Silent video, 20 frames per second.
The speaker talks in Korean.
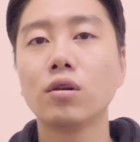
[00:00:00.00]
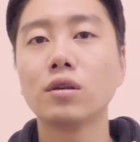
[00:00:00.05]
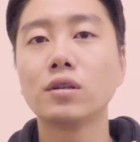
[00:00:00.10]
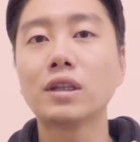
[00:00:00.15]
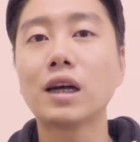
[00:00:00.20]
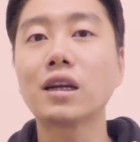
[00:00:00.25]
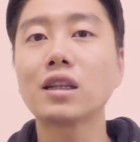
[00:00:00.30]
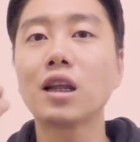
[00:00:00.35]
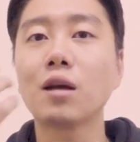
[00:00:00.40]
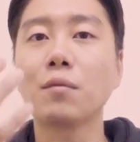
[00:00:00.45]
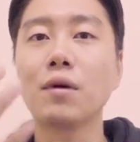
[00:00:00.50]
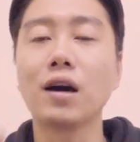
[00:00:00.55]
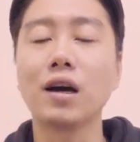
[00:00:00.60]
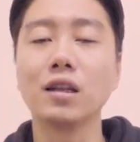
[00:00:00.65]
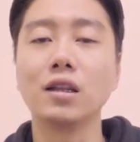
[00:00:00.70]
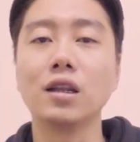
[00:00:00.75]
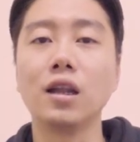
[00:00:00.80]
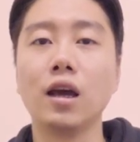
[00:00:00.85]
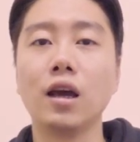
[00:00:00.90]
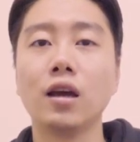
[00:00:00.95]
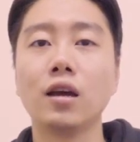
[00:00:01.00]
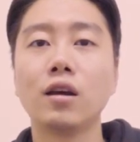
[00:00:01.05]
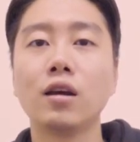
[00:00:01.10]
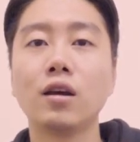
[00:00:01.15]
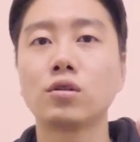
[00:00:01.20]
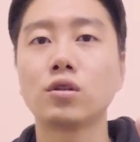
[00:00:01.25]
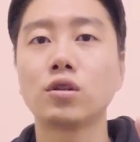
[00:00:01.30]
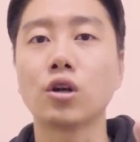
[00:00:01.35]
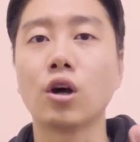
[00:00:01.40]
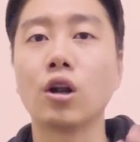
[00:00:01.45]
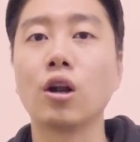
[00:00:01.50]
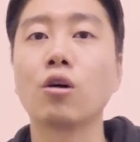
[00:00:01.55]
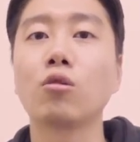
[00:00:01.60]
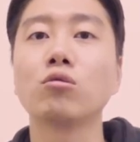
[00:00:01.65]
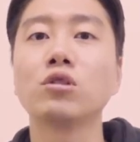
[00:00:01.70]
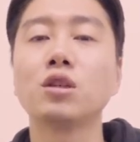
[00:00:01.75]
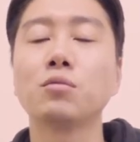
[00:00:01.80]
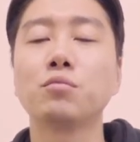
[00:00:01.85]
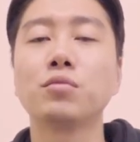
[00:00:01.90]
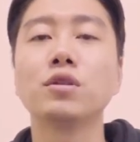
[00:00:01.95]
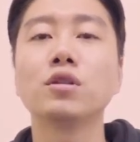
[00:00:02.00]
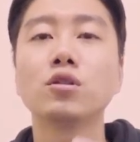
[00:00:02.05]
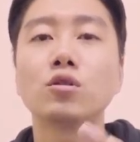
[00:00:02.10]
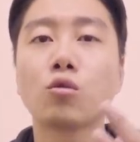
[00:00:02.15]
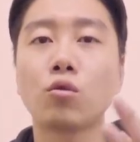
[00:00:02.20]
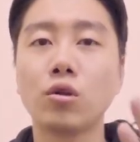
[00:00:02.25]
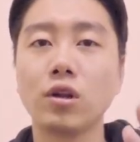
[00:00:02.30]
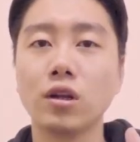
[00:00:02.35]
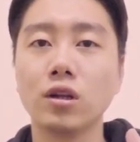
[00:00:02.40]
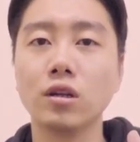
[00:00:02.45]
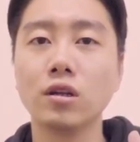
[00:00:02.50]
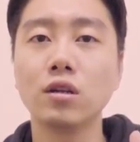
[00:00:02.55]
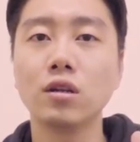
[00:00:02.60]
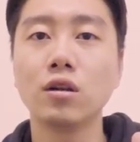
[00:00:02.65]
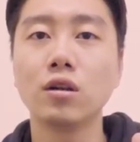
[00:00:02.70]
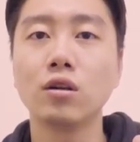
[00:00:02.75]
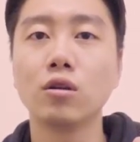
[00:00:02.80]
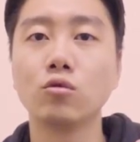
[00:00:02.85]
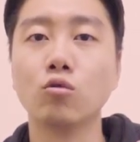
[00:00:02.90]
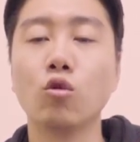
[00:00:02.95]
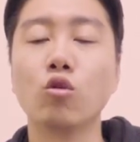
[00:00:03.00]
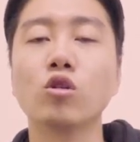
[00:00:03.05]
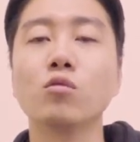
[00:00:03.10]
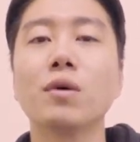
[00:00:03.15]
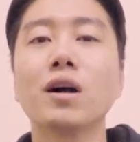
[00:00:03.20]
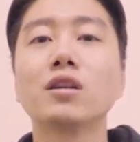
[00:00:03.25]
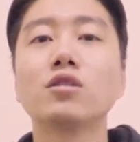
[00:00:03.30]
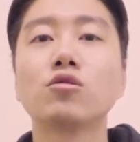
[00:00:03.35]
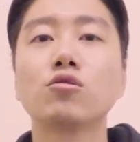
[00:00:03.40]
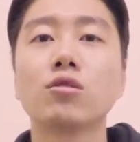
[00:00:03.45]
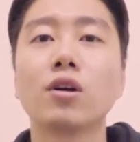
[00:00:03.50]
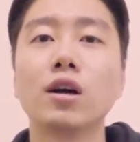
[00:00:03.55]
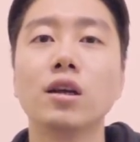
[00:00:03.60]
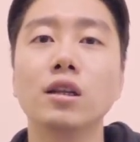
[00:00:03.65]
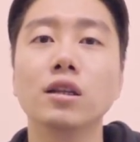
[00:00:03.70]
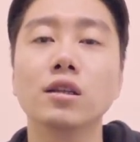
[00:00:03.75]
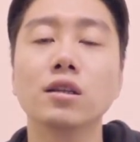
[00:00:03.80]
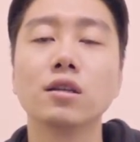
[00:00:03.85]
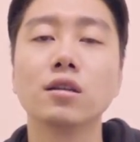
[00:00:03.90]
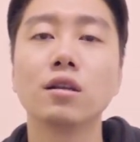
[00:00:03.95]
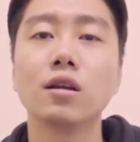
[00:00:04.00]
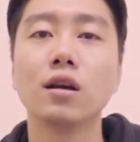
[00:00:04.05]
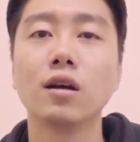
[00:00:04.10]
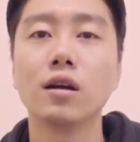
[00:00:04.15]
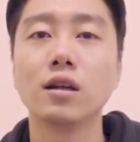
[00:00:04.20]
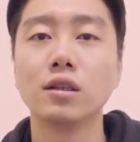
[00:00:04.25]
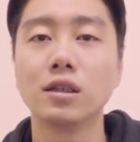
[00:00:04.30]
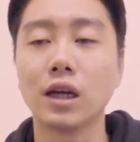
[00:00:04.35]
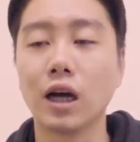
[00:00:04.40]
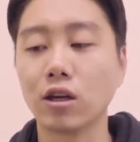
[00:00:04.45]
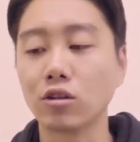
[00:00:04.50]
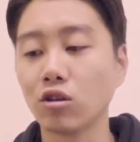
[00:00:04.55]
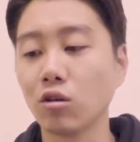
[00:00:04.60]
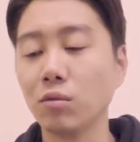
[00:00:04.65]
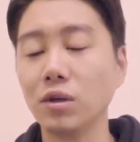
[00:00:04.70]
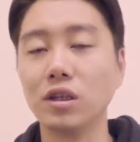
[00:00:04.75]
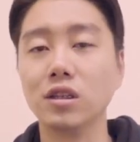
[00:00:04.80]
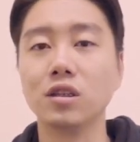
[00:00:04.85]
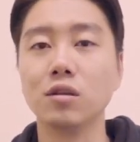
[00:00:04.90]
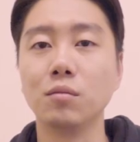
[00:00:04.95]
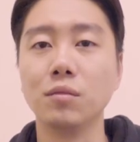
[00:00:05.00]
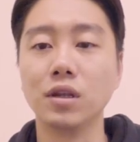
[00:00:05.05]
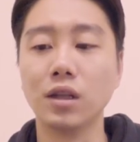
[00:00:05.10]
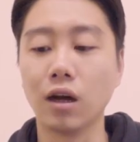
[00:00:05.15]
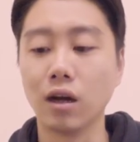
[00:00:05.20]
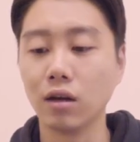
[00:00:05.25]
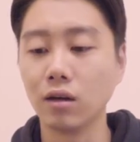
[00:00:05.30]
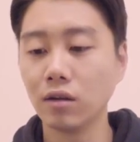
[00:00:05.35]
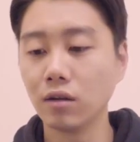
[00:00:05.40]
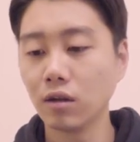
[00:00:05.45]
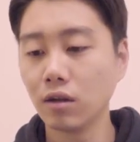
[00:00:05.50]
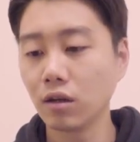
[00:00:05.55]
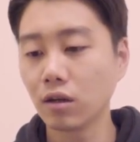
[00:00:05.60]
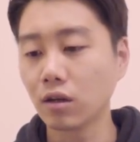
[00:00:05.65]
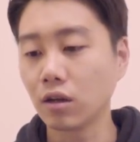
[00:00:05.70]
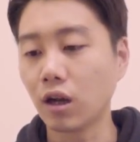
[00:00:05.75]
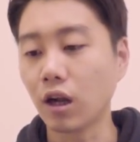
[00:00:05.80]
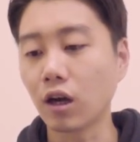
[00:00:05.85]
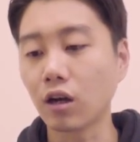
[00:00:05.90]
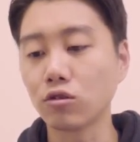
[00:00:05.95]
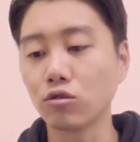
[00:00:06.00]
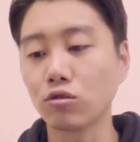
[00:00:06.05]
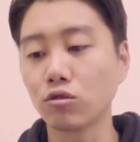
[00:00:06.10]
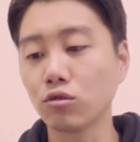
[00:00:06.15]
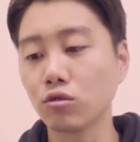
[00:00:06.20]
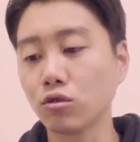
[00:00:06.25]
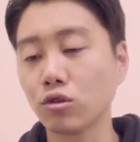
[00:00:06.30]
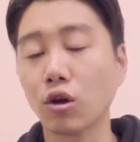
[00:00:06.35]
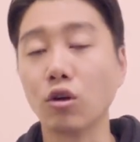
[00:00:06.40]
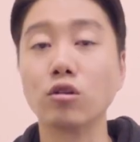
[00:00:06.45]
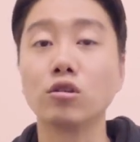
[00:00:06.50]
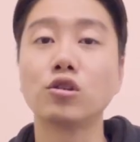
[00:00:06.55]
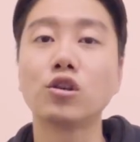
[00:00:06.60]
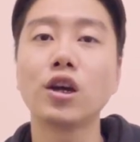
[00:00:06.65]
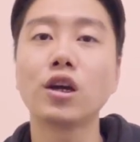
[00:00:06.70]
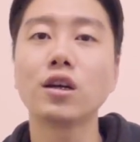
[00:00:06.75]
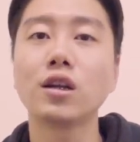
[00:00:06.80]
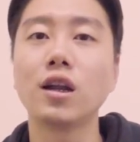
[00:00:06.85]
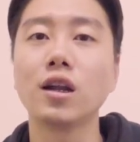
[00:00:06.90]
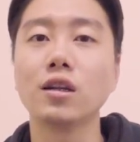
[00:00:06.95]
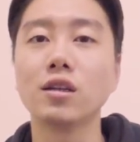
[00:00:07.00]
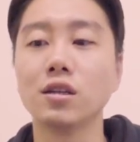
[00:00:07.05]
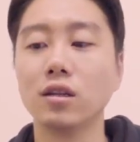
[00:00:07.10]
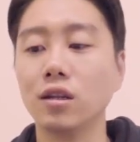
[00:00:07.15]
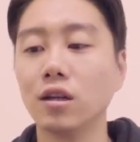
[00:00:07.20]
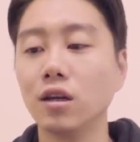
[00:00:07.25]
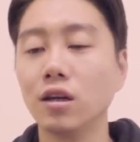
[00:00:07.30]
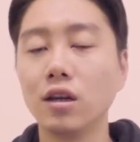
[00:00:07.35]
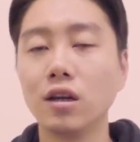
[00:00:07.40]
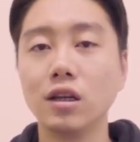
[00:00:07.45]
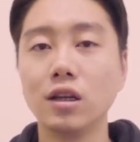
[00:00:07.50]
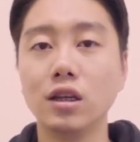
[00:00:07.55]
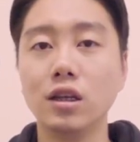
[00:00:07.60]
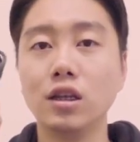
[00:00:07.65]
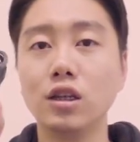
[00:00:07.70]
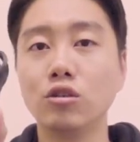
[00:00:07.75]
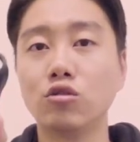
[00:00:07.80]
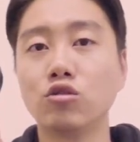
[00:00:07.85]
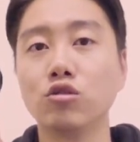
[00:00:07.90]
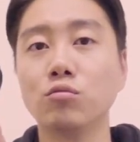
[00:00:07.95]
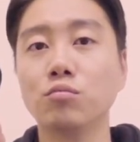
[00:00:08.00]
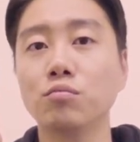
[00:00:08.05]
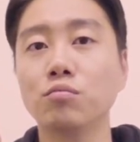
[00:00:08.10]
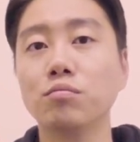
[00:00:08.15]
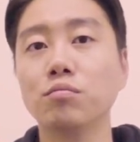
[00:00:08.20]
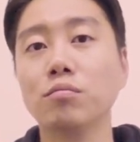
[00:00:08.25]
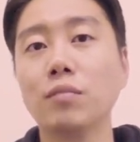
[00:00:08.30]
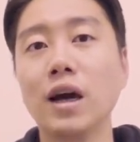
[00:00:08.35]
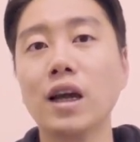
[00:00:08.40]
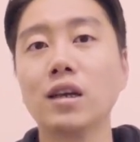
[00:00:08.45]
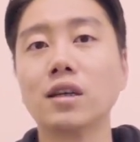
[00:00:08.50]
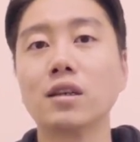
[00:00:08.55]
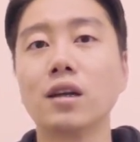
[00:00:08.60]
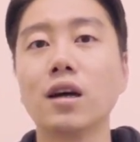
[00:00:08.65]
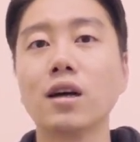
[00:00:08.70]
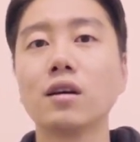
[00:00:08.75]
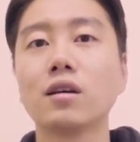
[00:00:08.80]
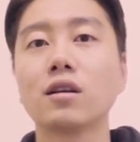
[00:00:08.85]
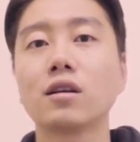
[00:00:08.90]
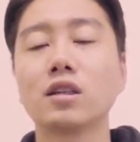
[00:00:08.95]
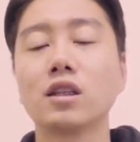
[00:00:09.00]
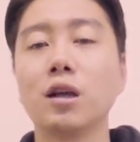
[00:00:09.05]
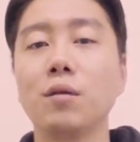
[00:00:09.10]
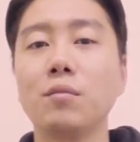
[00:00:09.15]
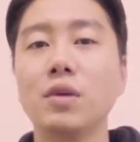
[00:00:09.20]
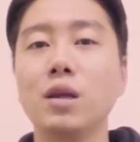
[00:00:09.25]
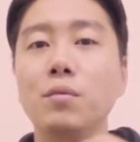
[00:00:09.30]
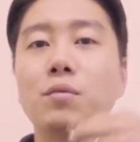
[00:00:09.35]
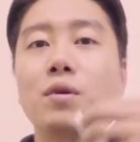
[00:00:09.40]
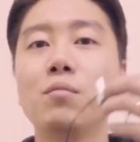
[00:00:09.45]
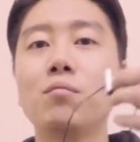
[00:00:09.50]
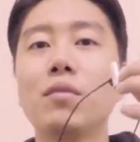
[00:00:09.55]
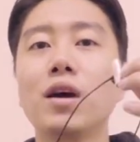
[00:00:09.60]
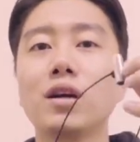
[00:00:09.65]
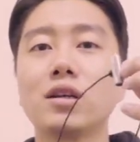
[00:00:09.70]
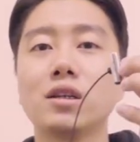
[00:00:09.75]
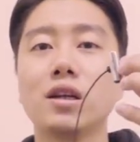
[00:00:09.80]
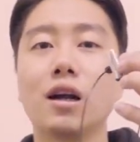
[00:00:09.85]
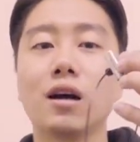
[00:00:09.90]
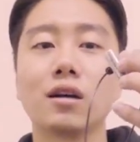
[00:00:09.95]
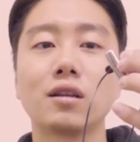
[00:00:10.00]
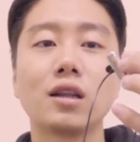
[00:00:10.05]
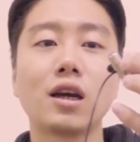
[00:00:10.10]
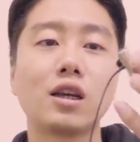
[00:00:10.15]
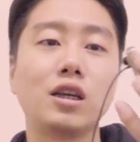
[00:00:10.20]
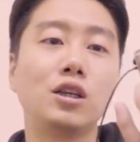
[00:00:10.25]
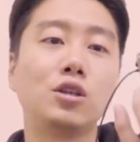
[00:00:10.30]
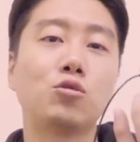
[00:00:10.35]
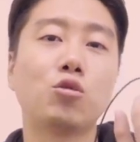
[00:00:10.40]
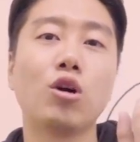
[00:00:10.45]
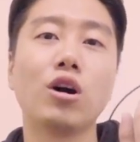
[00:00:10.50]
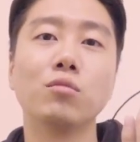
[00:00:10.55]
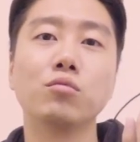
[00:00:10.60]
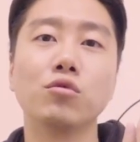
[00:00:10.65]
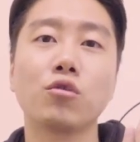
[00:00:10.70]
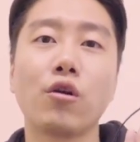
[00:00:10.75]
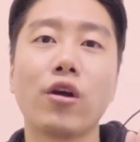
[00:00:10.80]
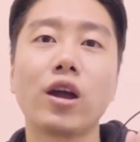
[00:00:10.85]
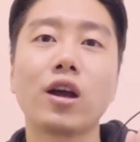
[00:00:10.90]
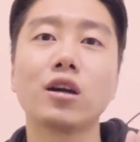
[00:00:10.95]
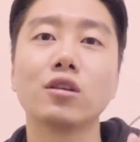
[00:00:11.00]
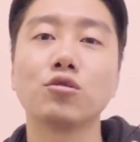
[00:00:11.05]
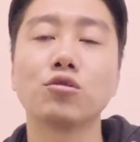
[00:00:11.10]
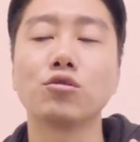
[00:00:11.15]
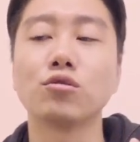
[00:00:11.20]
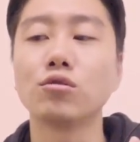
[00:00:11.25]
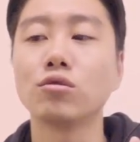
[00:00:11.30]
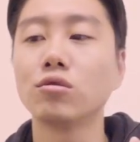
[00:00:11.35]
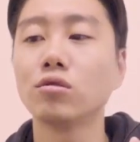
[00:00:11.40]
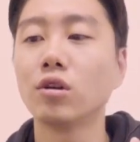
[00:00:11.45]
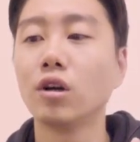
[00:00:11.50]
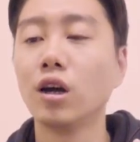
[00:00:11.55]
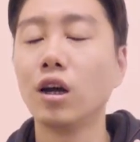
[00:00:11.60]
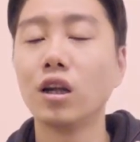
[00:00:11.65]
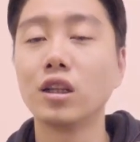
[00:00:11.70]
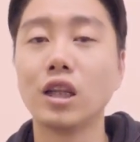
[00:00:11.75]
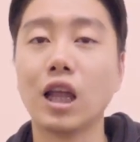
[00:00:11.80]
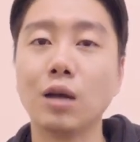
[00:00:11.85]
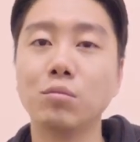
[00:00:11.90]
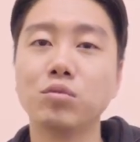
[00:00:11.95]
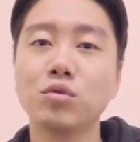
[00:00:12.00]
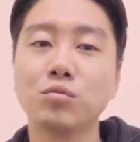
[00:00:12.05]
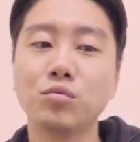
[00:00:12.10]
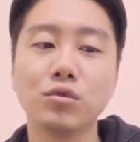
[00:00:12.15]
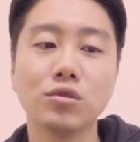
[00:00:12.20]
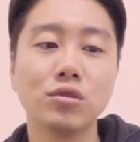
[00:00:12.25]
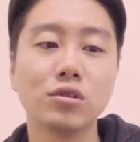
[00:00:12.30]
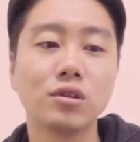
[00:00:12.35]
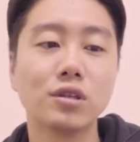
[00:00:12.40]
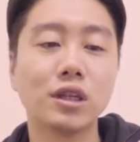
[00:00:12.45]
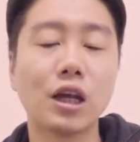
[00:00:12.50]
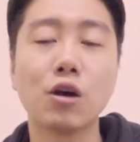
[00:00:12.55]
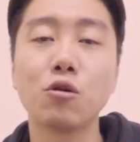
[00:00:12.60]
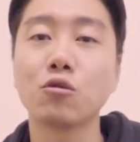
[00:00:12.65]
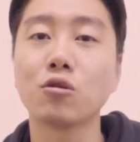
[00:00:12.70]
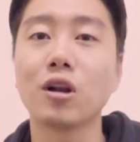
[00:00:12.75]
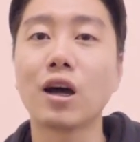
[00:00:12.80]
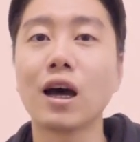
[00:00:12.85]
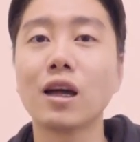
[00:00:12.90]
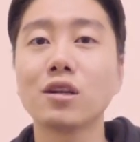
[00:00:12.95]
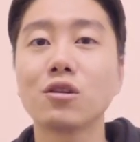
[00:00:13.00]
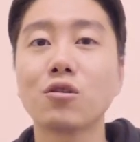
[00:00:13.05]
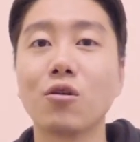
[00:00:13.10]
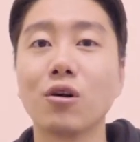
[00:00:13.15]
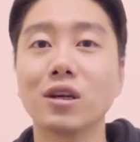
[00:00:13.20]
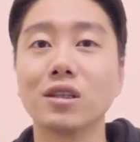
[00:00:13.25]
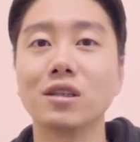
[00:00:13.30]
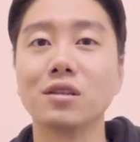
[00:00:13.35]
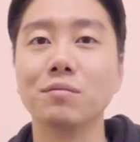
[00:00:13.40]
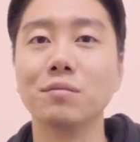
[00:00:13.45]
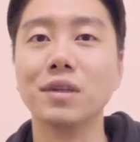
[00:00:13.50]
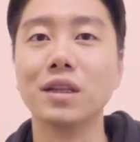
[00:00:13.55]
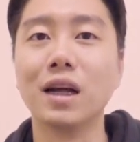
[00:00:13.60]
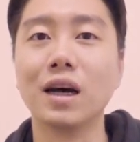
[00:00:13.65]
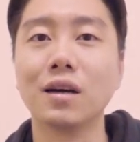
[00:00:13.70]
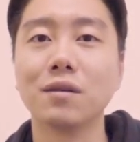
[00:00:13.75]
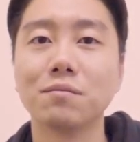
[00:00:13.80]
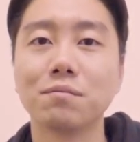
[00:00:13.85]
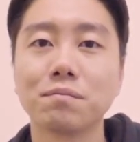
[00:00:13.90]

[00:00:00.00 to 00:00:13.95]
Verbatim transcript: 상대방한테 잘하고 싶은 소리를 녹음할 수가 있는 장점이 있습니다. 그래가지고 저는 최근에는 이 줌 마이크랑 그다음 에이핀 마이크랑 딱 이 조합으로 해가지고 대부분 사용을 하는 것 같습니다.